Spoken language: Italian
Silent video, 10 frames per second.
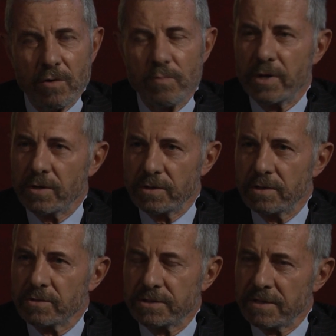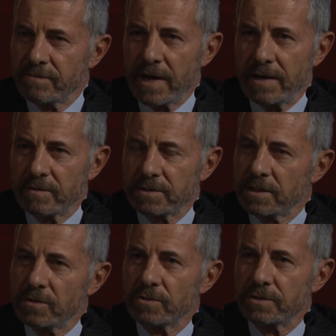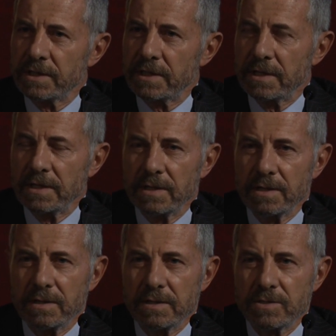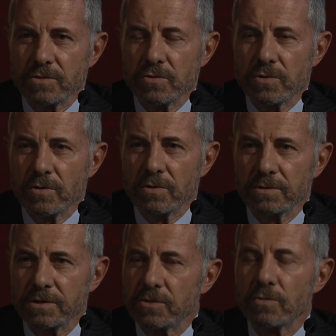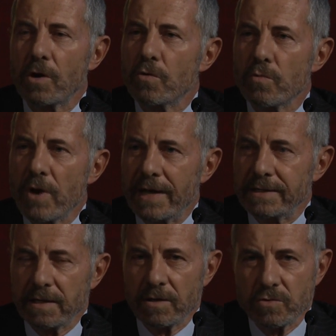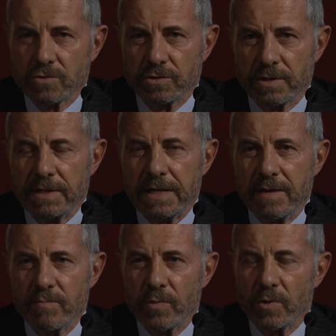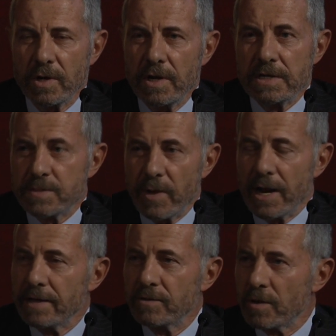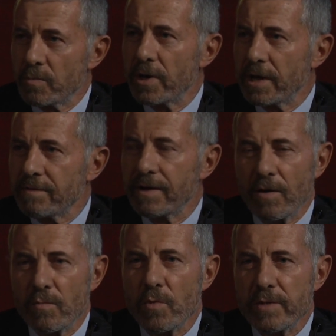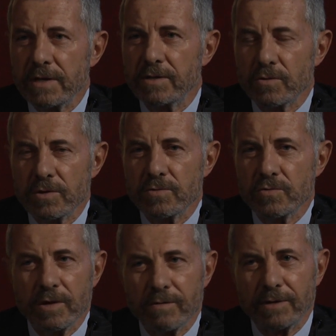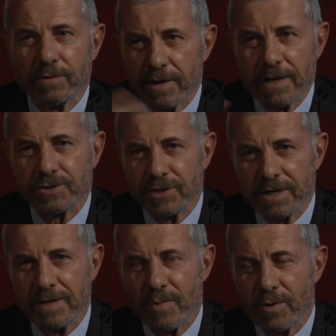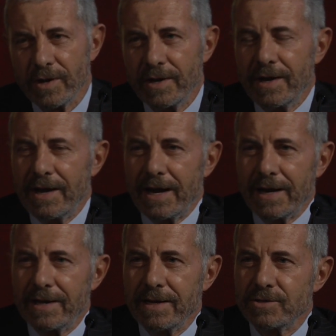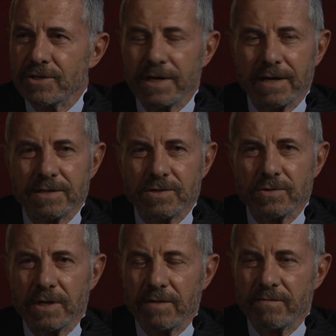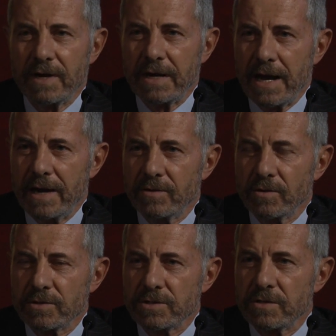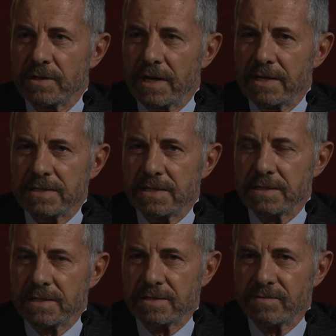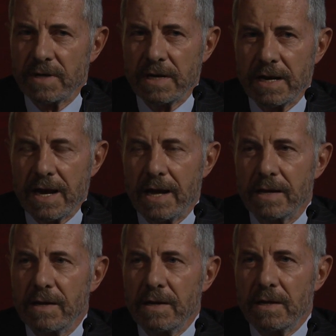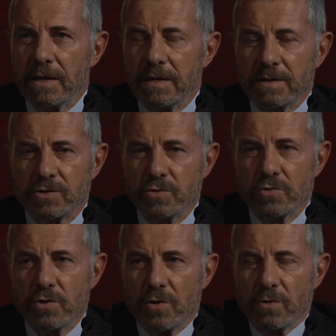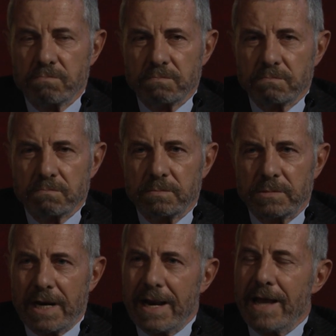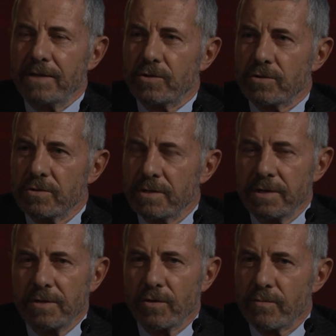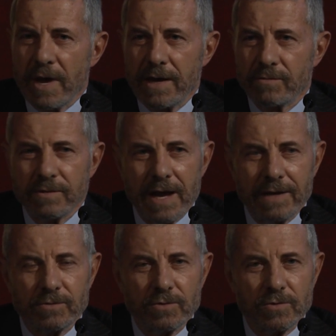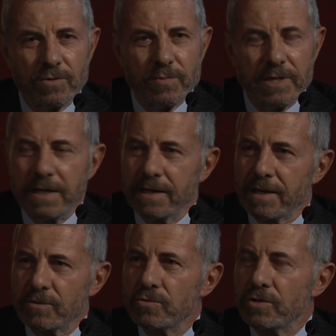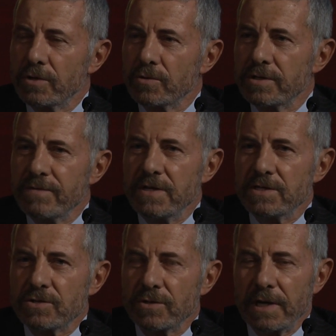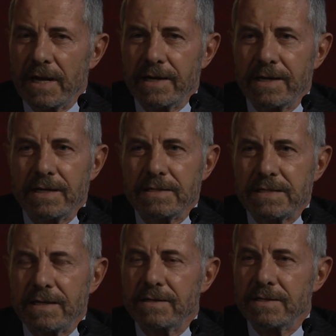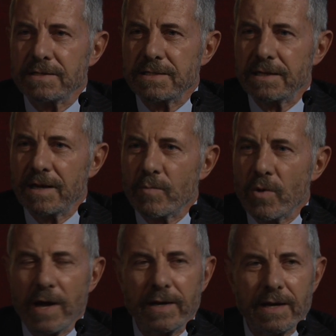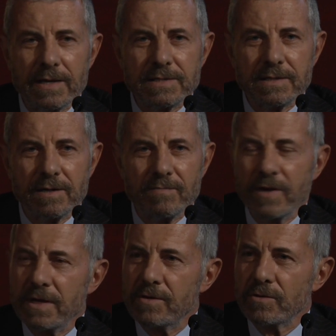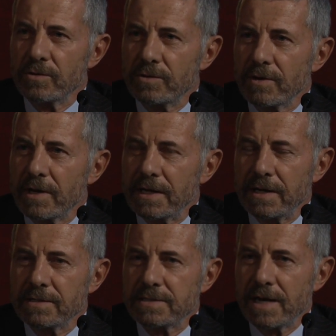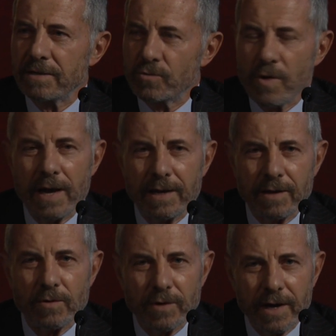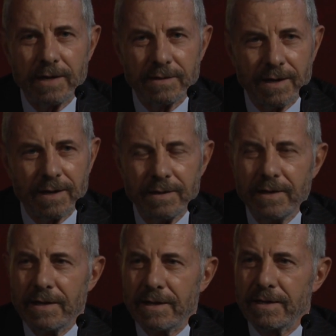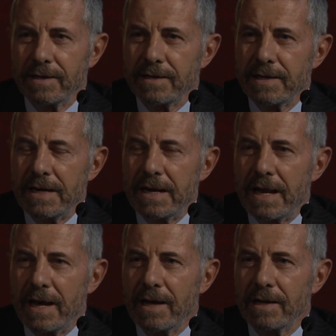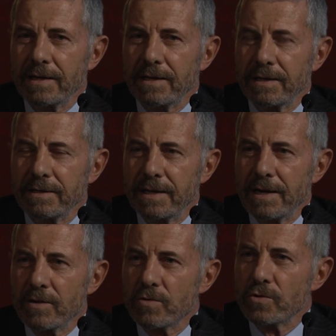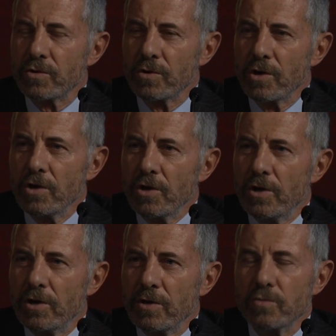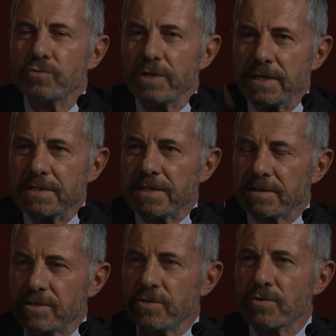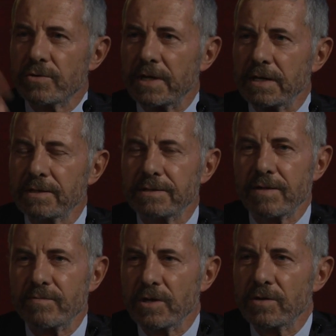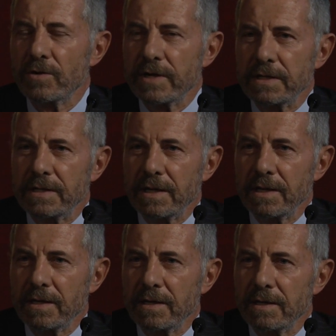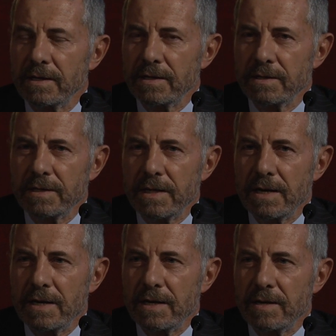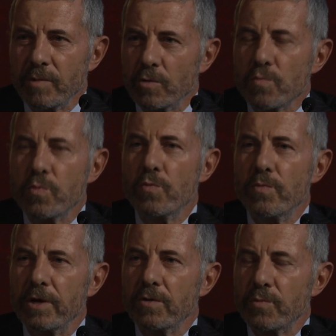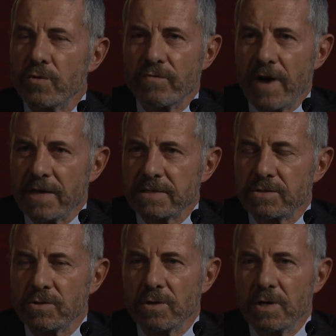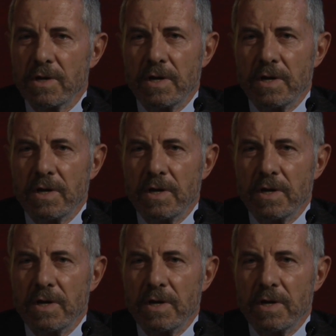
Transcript: l'obbligo di conservare queste cose che eh, sono, si sono accumulate nel corso del tempo, sperando che poi arriverà un momento in cui, quando le lasceremo alle generazioni che verranno, questo interesse si risveglierà. Eh, sono, tra l'altro, ormai è un dato, come dire, da tutti condiviso che la ricchezza artistica può anche essere il veicolo di una ricchezza attuale e concreta eh, nella, eh, nella, loro eh, utilizzazione, tra virgolette, eh, nel, per un pubblico più vasto.